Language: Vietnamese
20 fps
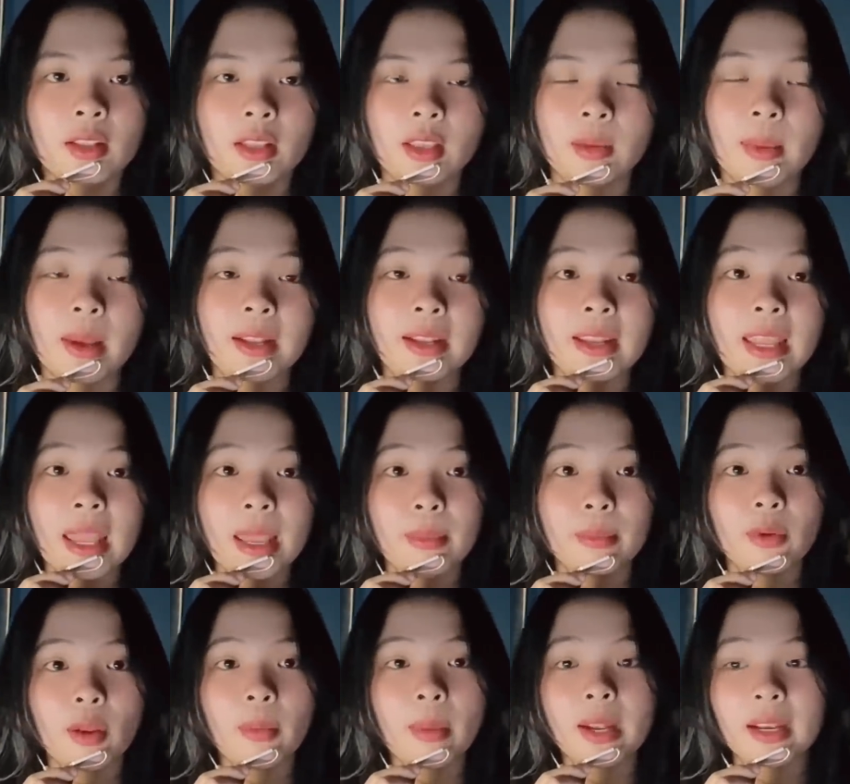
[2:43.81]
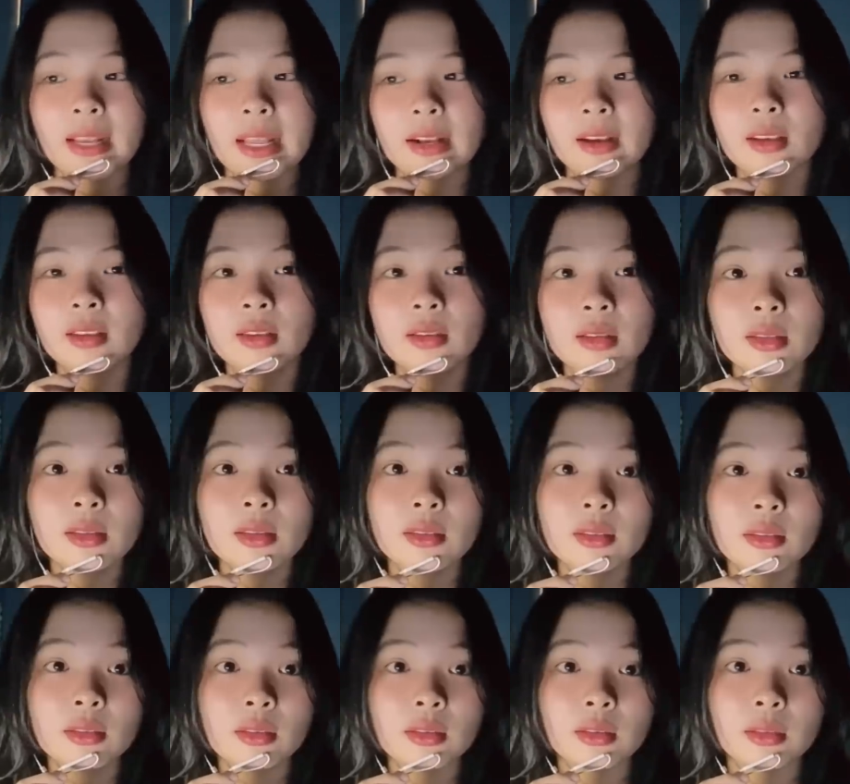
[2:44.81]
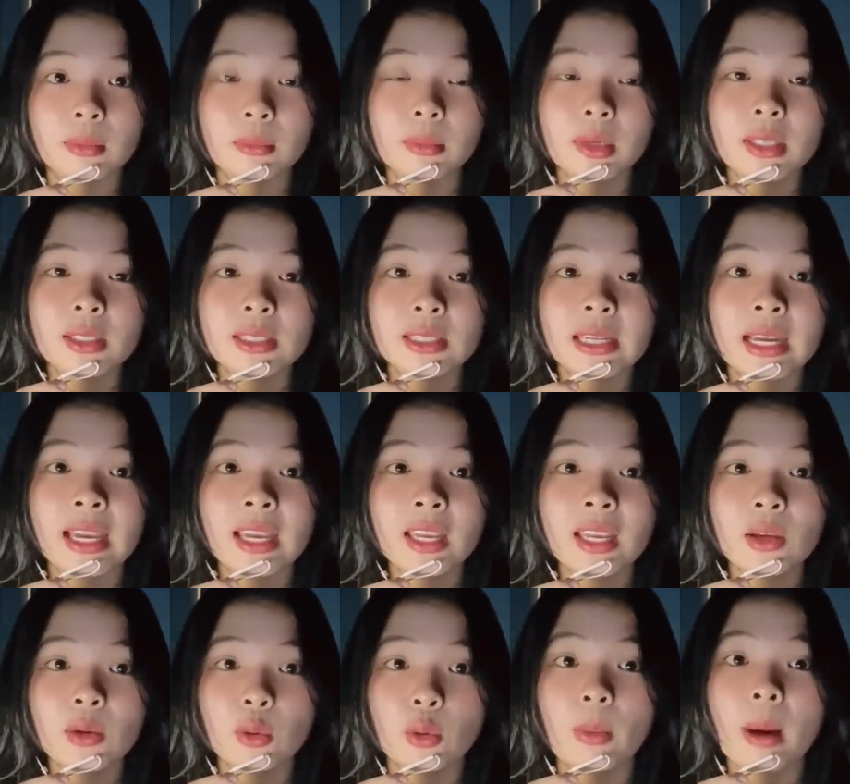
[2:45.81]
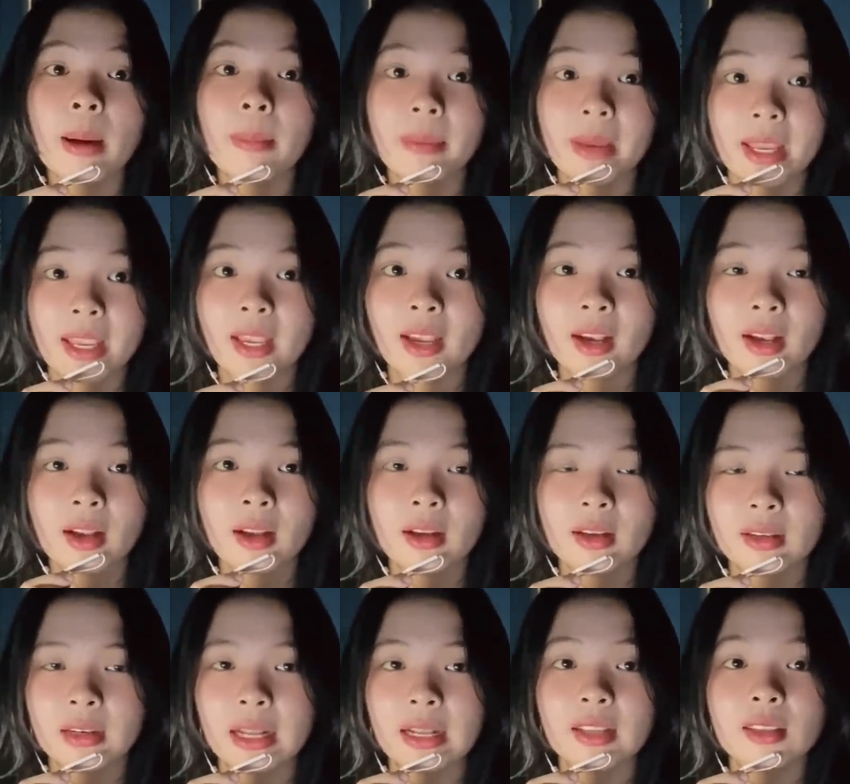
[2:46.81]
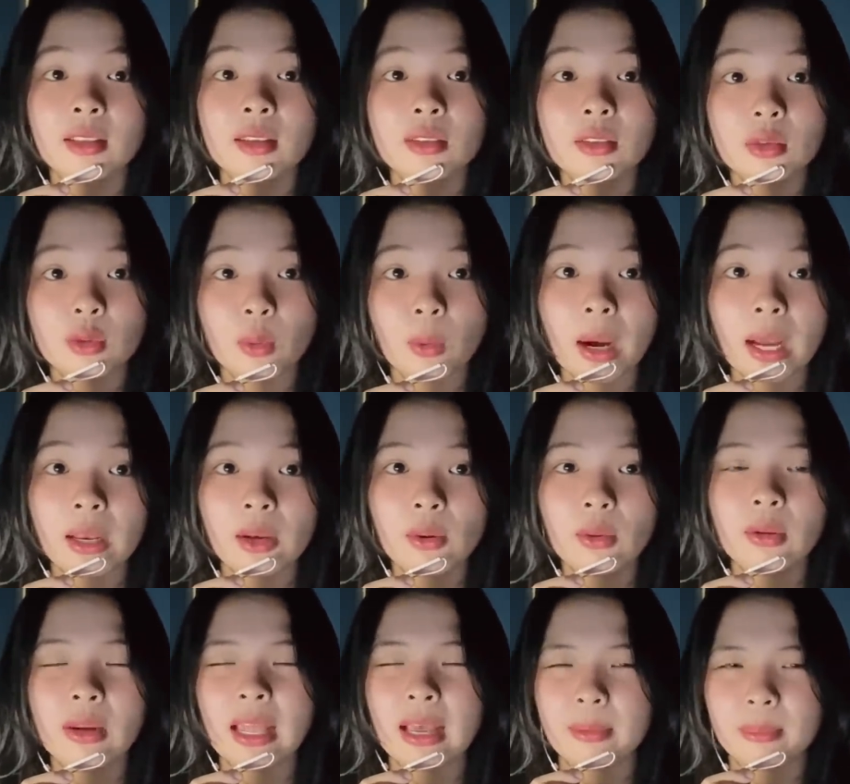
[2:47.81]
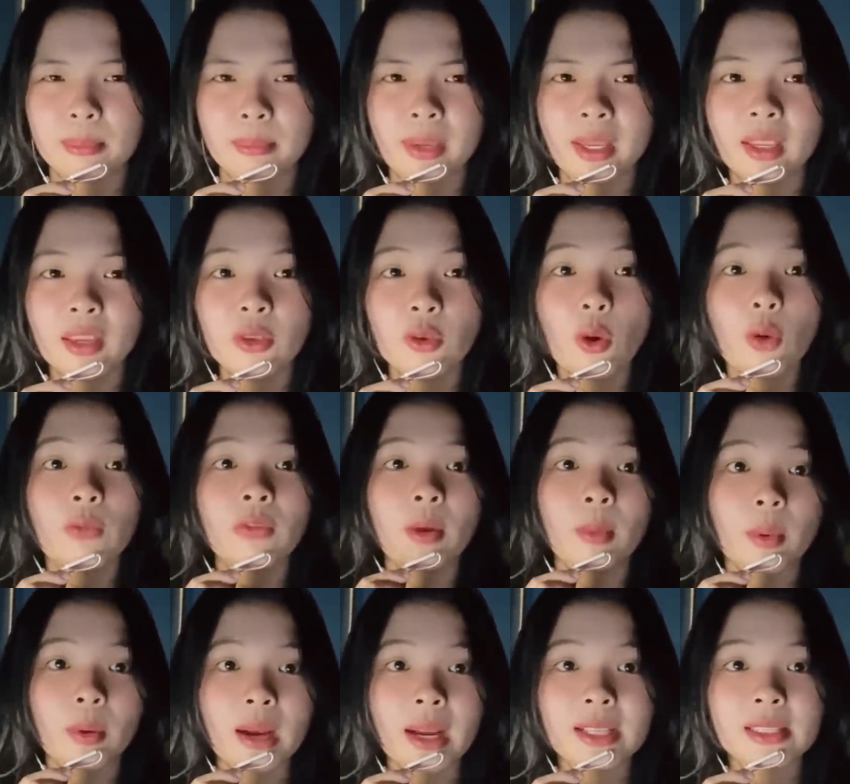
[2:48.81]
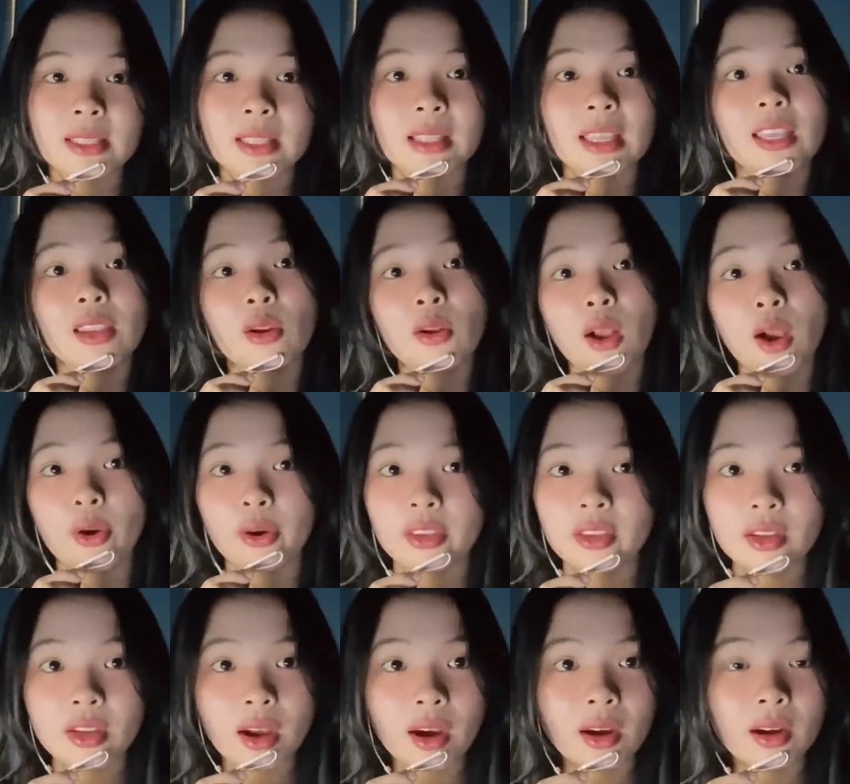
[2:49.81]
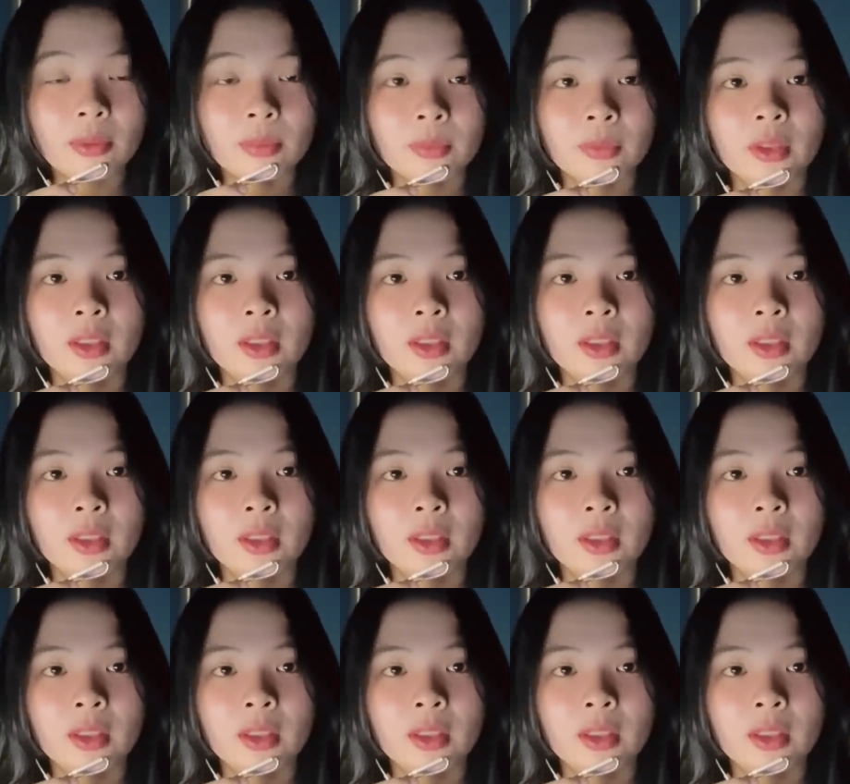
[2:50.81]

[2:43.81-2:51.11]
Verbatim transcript: thì bạn đem nó bạn đặt ở dưới chân giường bên trái của ba mẹ đặt cái chân giường ngoài luôn là miễn vô phòng một cái sẽ thấy nó ngồi dưới đó